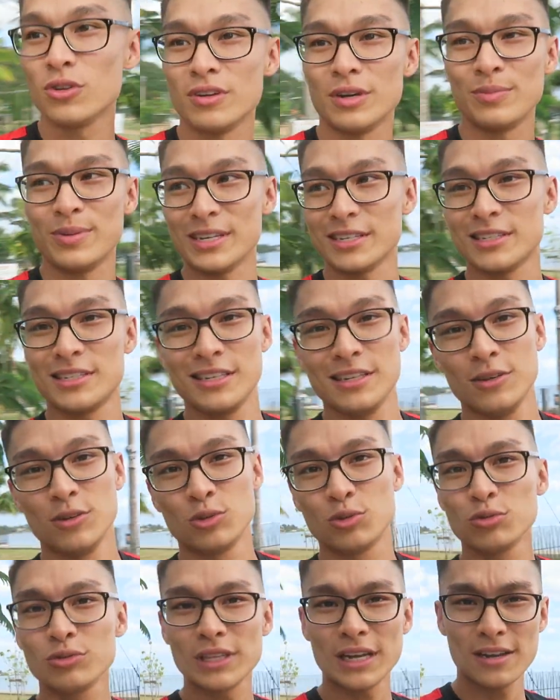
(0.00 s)
on va passer euh,
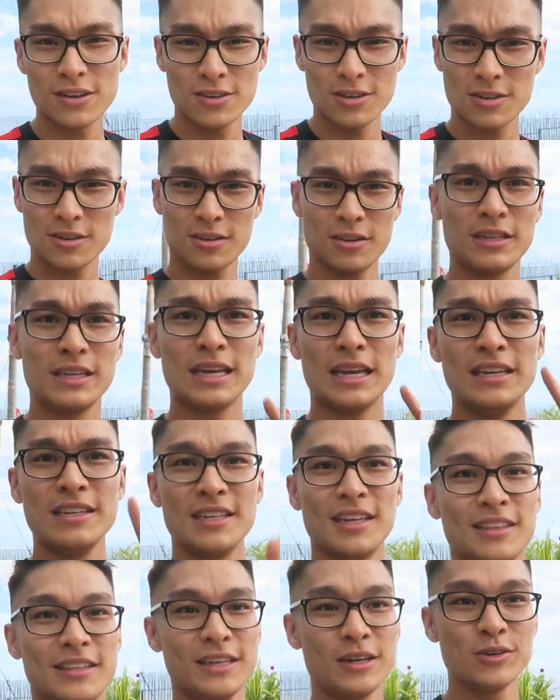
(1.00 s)
tout à l'heure. Il y a
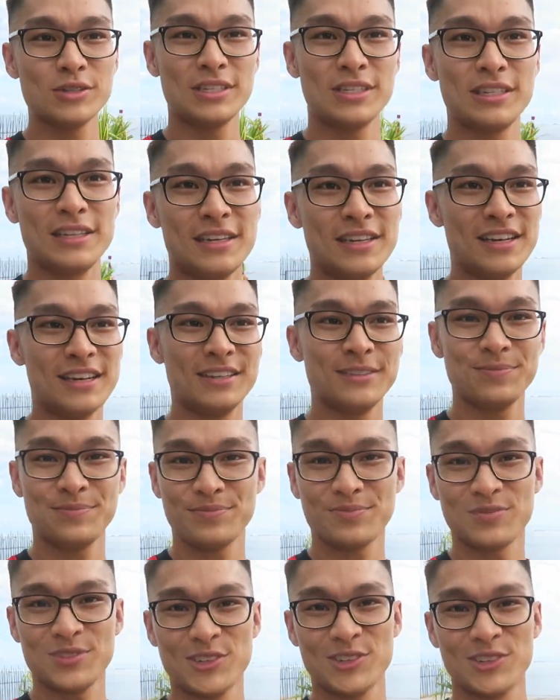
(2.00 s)
Rinatea aussi qui est là.
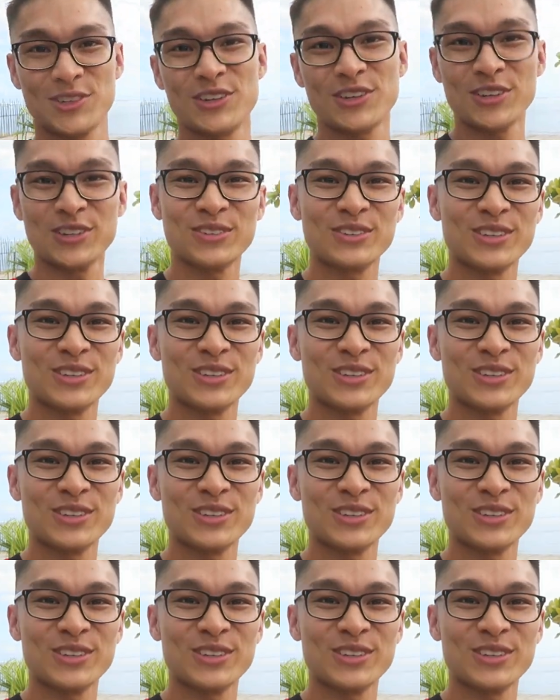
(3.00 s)
Donc euh,